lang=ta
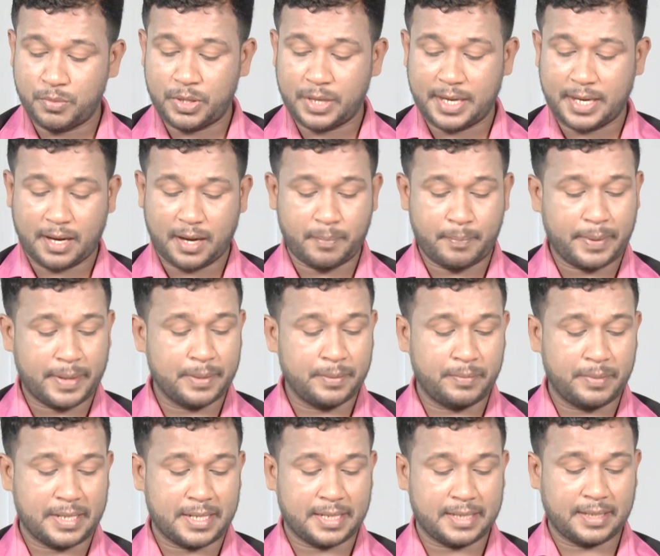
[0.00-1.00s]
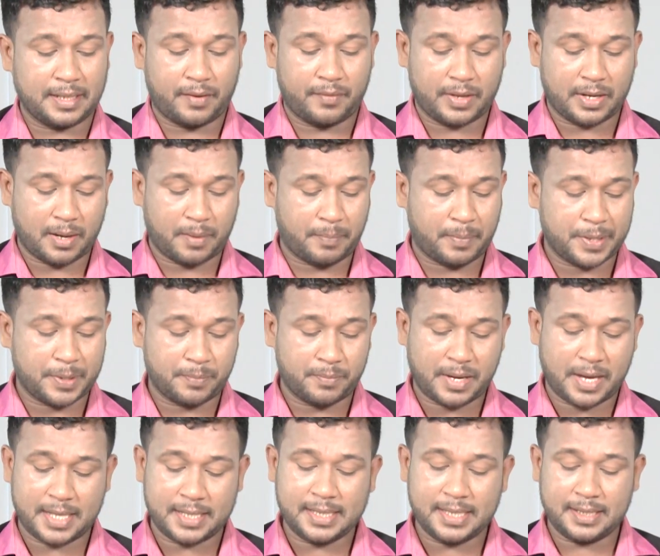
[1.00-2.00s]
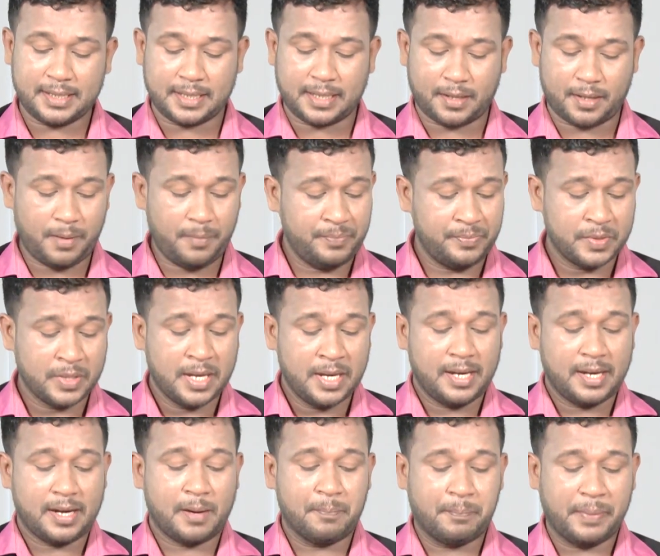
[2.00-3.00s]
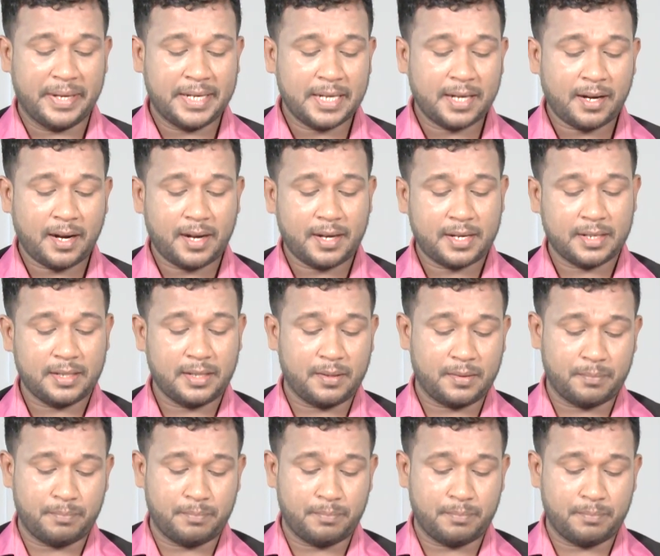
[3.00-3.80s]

முன்னெடுக்கப்படும் என்று தெரிவிக்கப்படும் அதே தருணம் பிட்டராட்டு